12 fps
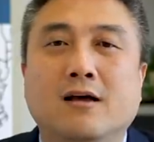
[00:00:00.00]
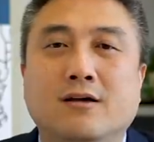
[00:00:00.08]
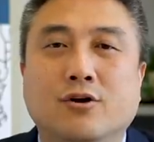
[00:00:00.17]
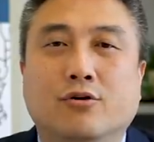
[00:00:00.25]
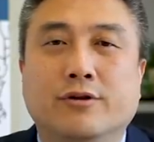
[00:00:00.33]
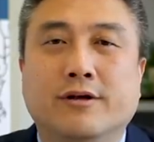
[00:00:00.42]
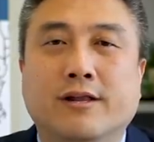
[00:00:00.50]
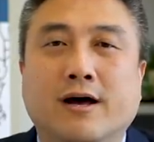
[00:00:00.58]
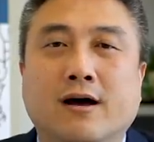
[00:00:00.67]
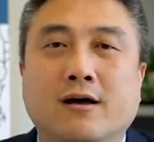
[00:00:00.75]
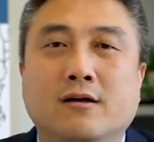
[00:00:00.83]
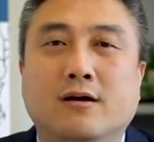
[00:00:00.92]
有的
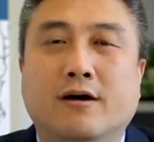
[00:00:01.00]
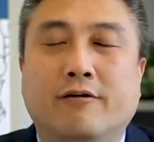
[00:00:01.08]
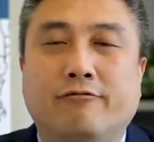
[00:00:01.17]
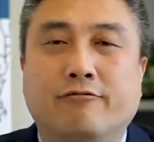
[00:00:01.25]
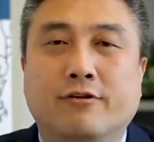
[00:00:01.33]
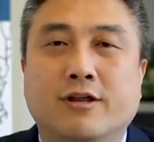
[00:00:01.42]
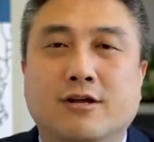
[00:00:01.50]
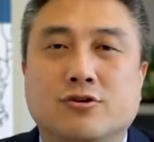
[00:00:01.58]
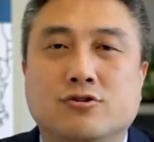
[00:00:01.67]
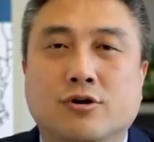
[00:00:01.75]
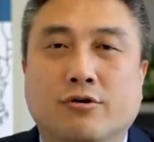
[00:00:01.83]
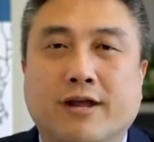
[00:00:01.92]
呢福利
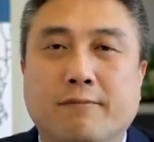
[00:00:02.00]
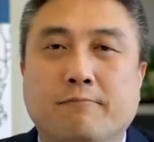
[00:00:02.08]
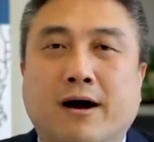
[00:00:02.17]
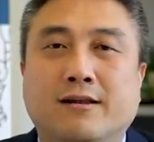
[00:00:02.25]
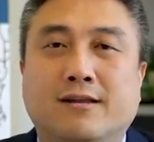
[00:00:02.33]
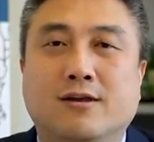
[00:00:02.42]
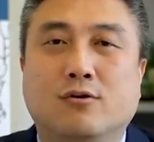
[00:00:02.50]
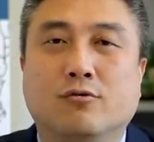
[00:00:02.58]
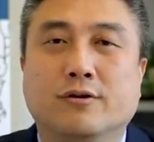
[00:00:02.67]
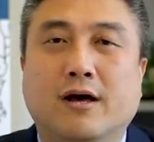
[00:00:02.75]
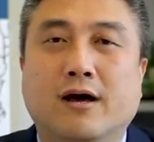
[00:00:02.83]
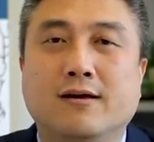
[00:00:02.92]
是由联邦提供
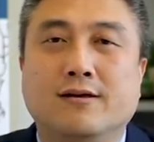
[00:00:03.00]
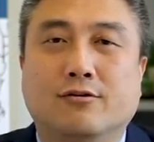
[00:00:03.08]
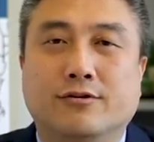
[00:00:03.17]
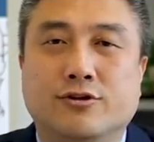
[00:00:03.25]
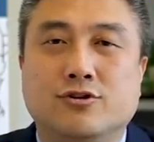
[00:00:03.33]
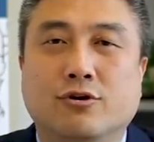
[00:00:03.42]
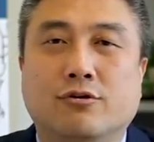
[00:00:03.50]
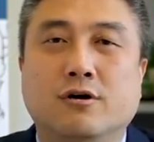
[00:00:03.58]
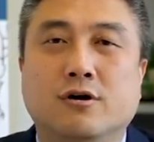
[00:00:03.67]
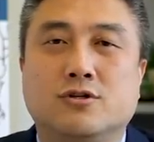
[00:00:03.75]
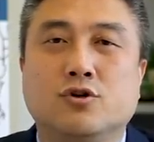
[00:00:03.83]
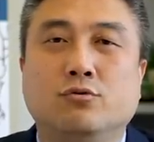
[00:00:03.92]
的，有的是由
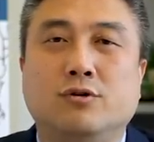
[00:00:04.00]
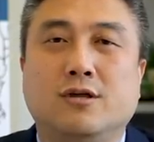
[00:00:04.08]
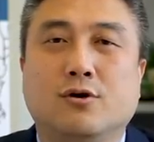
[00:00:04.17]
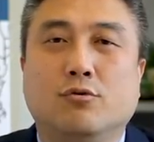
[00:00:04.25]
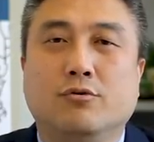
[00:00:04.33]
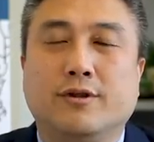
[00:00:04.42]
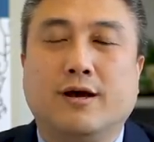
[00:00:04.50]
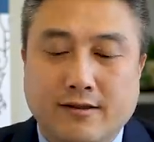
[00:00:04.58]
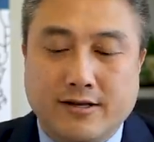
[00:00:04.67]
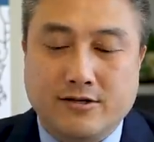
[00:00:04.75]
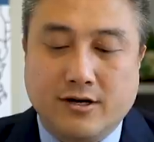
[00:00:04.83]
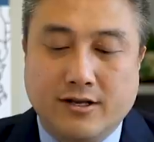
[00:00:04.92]
各州提供的。
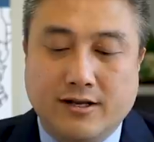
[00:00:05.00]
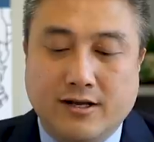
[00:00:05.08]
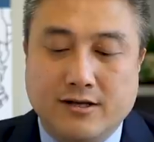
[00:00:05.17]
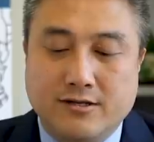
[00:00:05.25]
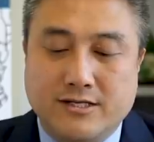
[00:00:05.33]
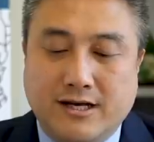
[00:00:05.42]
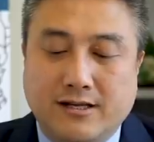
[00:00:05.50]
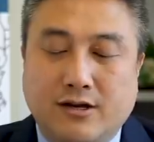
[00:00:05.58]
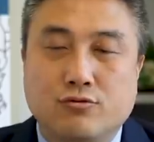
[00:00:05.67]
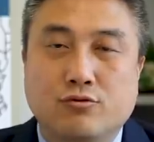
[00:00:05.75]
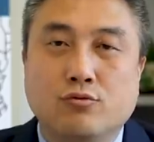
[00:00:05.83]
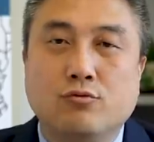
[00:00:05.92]
在这里呢就讲到
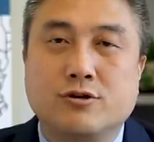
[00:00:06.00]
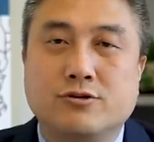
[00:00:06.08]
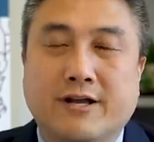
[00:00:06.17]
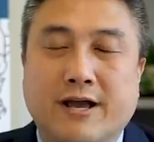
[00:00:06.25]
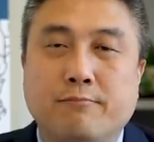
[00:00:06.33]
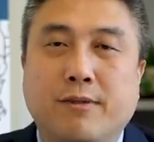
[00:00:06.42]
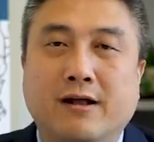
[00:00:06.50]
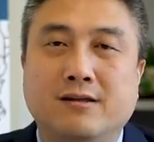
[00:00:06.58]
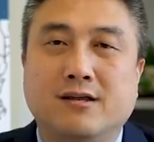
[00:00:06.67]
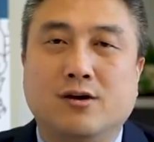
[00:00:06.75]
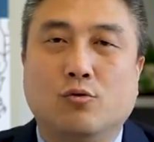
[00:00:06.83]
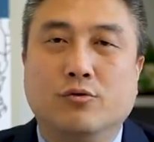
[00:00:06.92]
说，如果是联邦
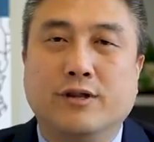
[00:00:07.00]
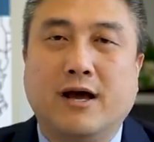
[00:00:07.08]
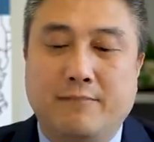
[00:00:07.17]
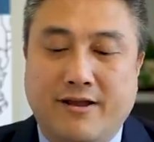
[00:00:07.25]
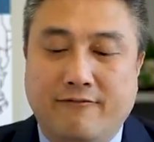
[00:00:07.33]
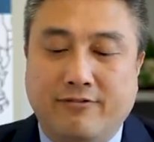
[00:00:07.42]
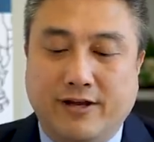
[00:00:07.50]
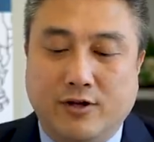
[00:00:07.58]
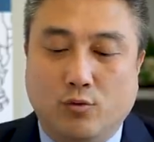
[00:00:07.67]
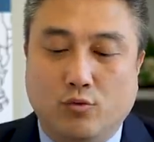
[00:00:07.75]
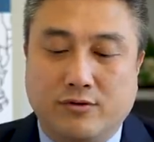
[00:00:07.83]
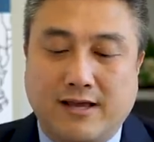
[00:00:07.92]
提供的免费的
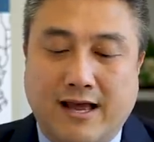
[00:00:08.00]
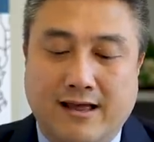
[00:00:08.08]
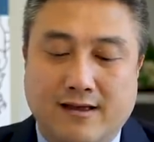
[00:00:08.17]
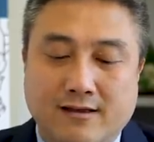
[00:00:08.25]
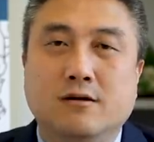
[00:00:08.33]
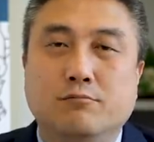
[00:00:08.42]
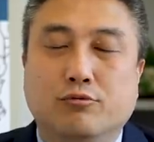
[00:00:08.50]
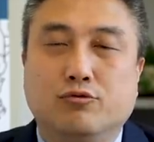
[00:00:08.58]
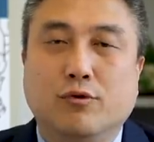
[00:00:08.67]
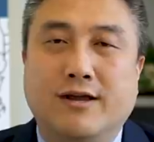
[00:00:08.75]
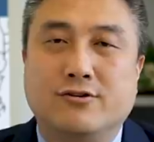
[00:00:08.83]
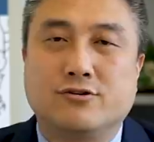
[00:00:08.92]
午餐，不
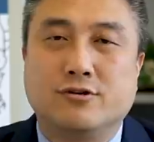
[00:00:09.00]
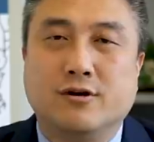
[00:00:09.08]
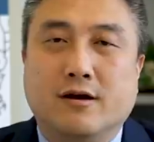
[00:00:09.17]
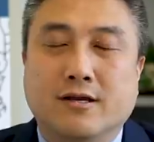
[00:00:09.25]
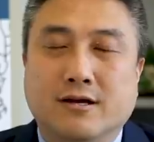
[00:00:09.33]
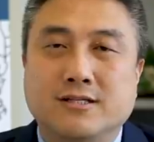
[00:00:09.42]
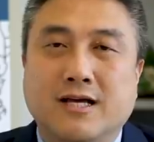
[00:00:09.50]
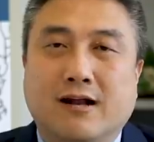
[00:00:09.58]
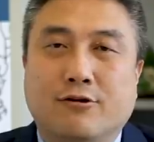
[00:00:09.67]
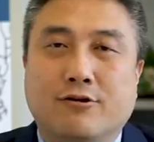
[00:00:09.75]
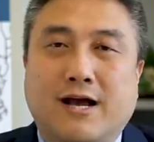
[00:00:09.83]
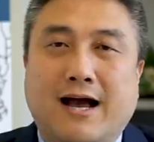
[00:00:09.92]
算是影响
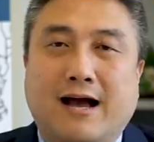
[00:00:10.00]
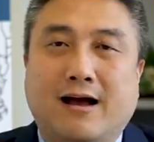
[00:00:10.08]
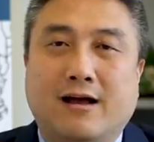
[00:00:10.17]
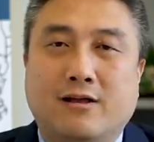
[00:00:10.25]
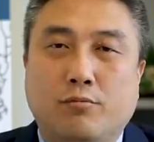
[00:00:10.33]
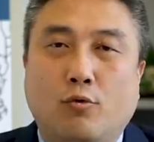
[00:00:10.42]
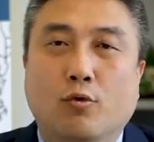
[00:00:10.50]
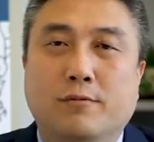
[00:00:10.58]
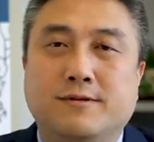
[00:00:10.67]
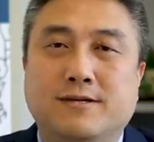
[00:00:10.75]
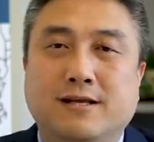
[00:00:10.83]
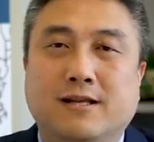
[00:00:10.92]
绿卡获
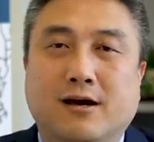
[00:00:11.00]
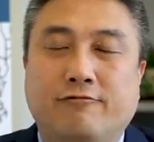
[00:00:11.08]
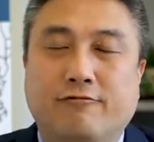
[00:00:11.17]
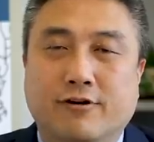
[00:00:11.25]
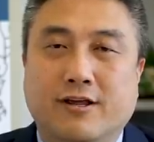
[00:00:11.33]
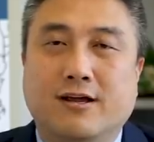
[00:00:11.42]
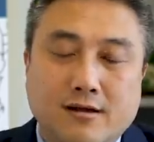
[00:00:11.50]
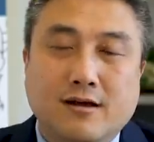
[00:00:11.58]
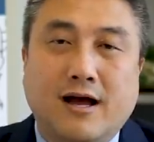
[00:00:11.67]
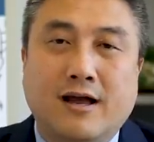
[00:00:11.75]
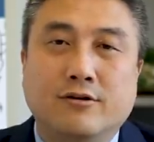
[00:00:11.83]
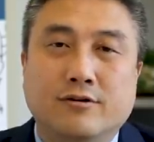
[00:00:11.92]
批的福利。
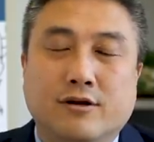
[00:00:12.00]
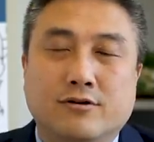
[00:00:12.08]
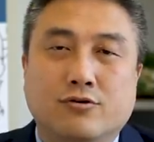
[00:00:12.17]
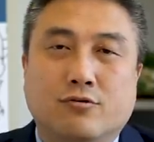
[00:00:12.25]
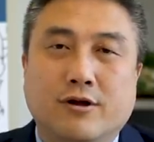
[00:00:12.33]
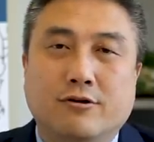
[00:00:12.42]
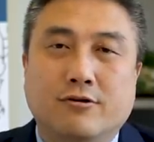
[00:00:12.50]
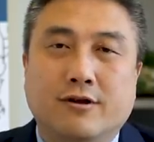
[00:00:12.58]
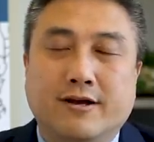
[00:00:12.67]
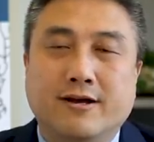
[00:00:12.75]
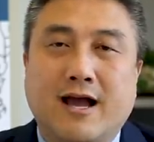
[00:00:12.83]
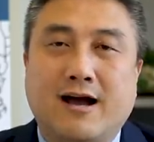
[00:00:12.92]
还有呢是关于
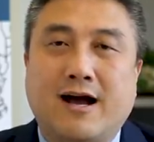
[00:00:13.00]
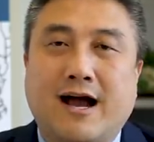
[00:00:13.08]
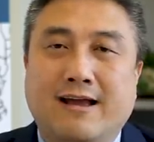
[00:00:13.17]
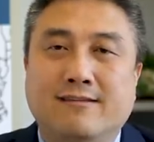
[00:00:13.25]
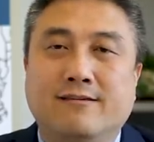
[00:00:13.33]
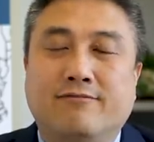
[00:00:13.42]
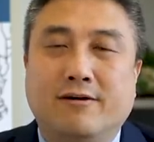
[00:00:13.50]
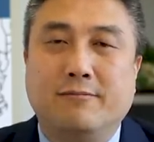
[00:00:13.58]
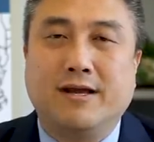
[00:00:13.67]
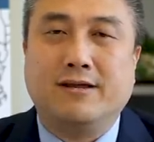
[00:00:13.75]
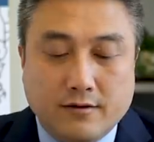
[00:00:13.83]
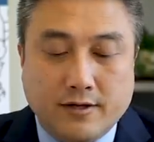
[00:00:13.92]
领养孩子方
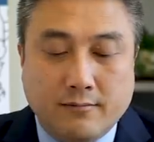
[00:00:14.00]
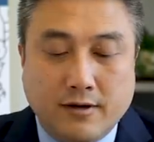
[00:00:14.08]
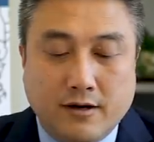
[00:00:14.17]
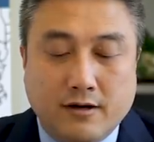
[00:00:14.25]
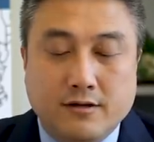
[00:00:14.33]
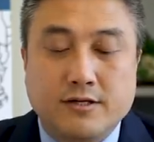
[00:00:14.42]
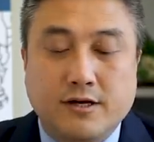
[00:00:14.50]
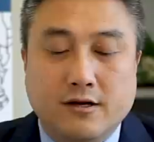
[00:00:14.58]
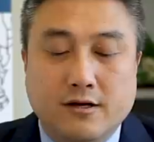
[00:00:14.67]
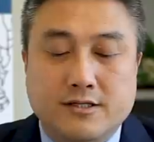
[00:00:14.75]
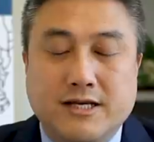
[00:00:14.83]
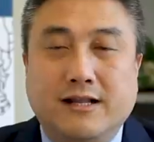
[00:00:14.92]
面，那么这
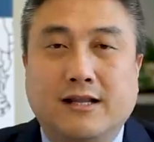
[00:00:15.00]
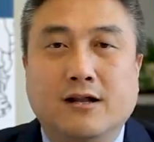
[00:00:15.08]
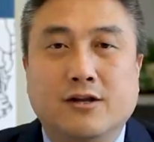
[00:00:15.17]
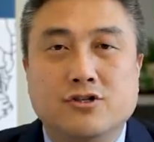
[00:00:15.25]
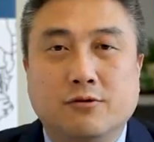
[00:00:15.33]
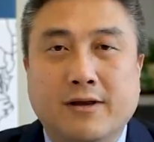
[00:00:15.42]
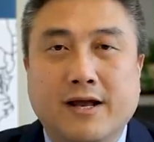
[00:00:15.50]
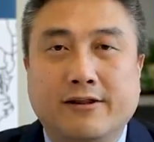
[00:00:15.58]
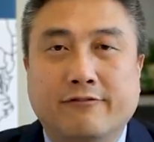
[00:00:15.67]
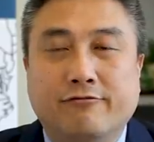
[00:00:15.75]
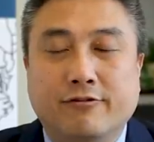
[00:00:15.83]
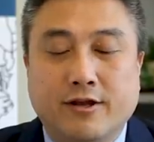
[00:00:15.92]
个讲到了什么样的
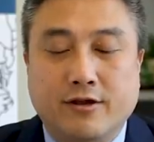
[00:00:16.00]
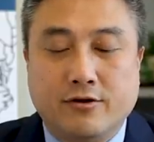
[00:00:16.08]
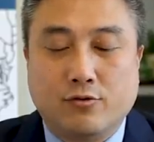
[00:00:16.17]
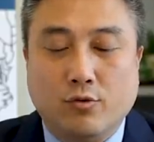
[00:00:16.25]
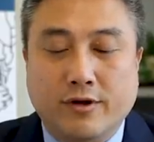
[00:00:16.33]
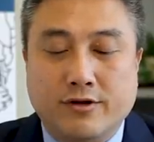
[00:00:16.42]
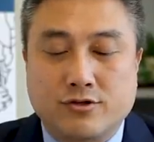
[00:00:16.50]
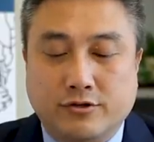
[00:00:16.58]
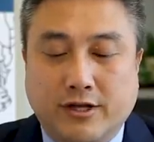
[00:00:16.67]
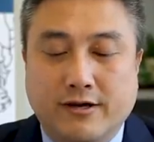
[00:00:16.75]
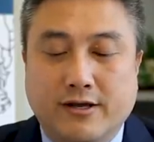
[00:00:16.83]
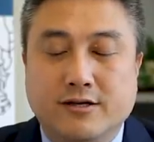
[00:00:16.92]
福利会受
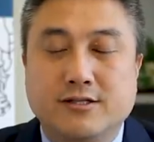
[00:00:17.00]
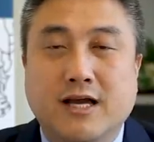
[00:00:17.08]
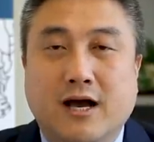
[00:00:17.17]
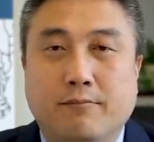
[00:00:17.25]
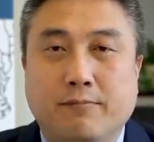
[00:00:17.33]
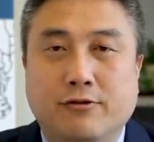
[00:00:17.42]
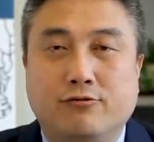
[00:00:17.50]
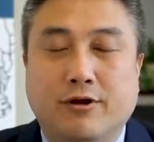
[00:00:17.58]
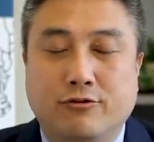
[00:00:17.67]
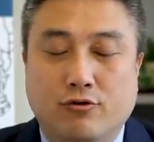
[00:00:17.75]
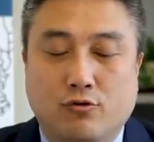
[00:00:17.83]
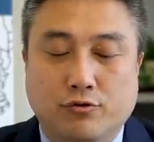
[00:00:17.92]
到影响，被
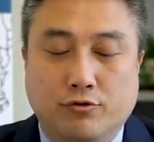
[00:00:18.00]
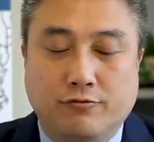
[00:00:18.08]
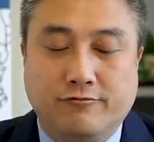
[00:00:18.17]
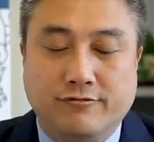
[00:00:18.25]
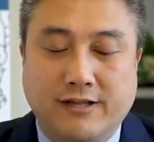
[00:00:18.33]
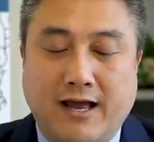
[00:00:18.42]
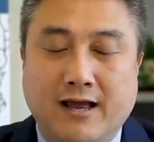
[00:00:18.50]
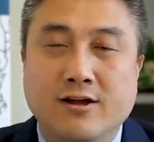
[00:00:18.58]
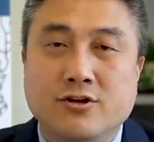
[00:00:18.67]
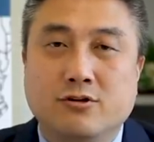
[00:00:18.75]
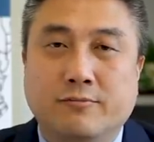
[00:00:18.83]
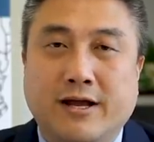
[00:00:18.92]
算作公众负担，
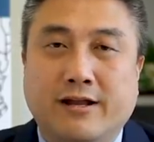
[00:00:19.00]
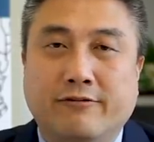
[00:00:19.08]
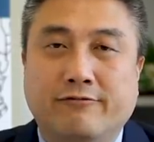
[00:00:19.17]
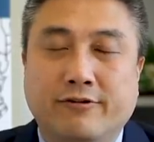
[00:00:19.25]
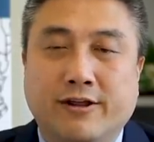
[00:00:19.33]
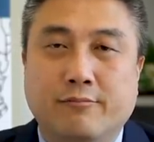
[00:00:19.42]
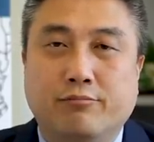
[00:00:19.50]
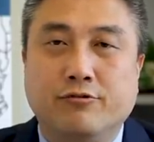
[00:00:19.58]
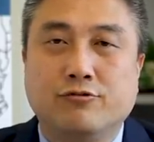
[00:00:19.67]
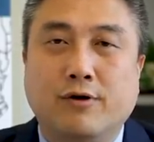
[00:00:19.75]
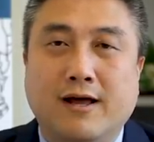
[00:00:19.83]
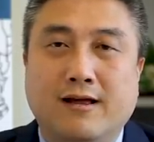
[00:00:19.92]
什么样的福利不
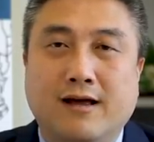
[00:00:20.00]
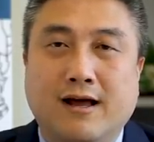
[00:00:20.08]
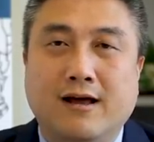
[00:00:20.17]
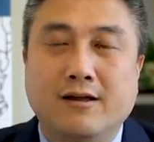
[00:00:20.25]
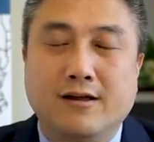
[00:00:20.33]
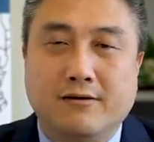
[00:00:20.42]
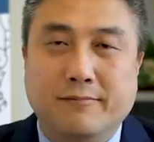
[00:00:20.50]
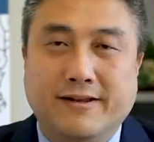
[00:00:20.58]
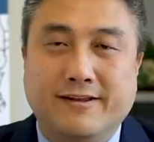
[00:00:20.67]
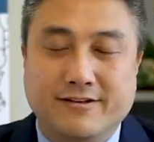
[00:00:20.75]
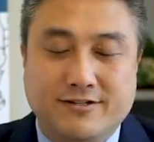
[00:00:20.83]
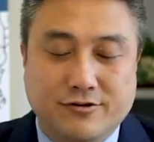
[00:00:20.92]
算没
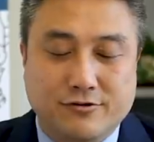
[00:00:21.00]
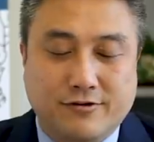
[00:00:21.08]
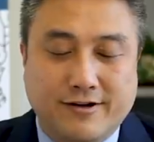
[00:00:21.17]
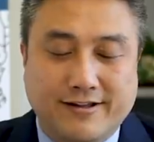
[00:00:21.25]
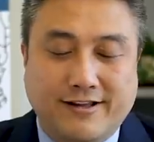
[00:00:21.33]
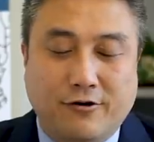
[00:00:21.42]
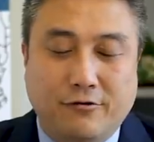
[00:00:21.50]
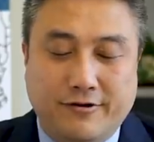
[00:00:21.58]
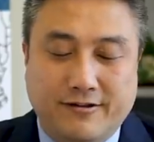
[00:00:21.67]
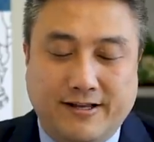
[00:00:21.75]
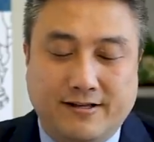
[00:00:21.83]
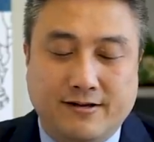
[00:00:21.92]
听清楚可以倒回
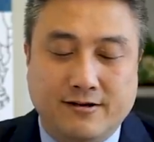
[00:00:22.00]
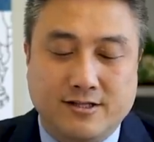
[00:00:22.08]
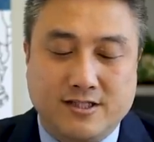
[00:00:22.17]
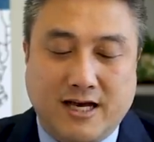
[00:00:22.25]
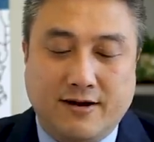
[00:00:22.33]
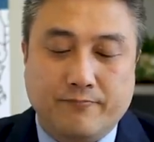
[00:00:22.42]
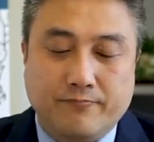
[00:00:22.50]
去再听一下。